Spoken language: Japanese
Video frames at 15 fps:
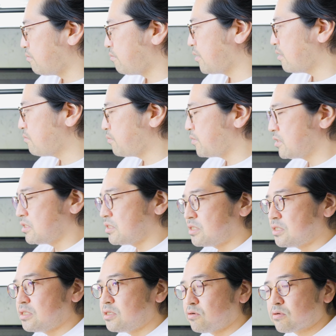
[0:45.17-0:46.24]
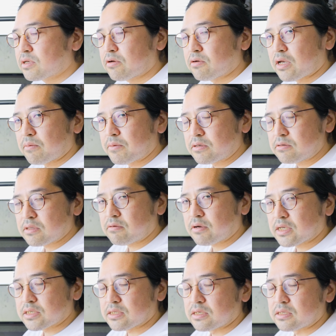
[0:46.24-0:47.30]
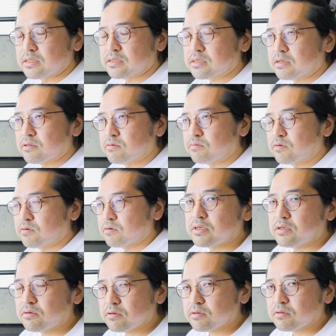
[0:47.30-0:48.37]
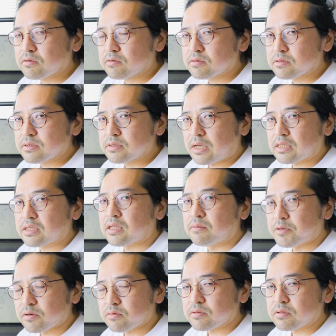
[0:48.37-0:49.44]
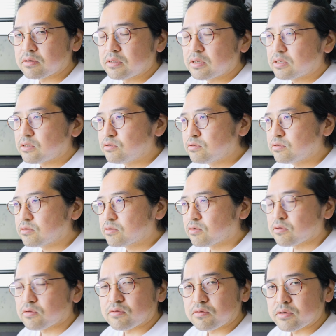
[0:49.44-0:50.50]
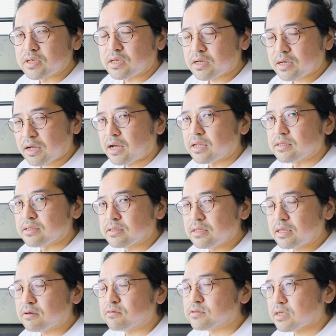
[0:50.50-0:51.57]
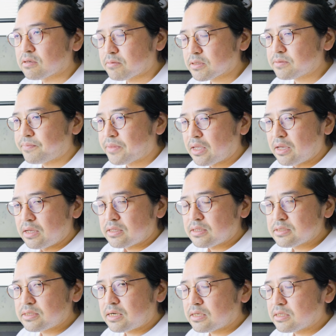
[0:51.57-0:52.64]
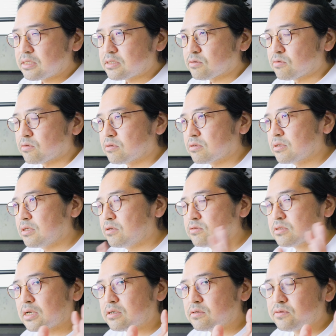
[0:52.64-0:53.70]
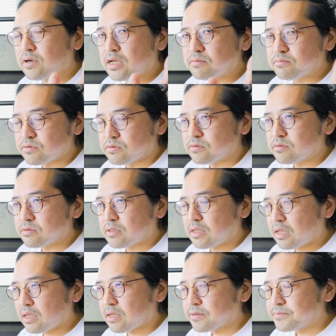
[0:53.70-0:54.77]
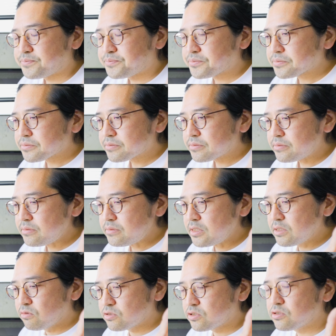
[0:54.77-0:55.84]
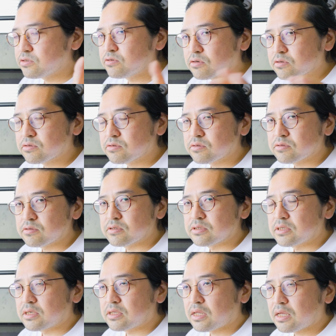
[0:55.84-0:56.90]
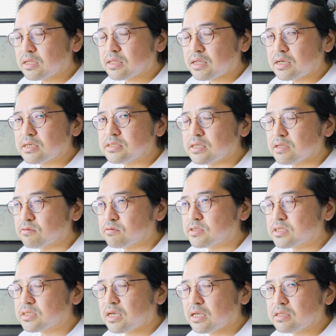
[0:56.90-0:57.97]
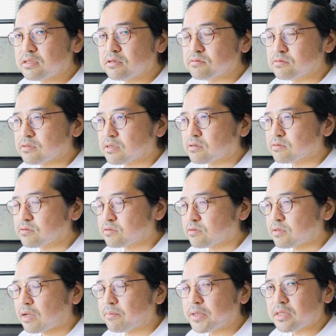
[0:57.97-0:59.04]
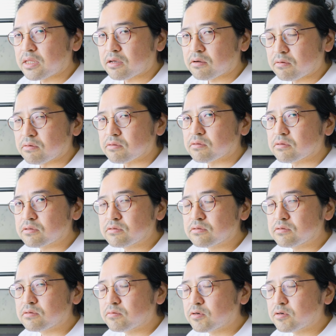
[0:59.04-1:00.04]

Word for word: BMPCC4K をやめるってわけじゃないんですけどもいろいろとやってみようということの一環でございます。でさらにその EOSR5 での収録にね対しての知見っていうのをねこうちょっと貯めていこうというの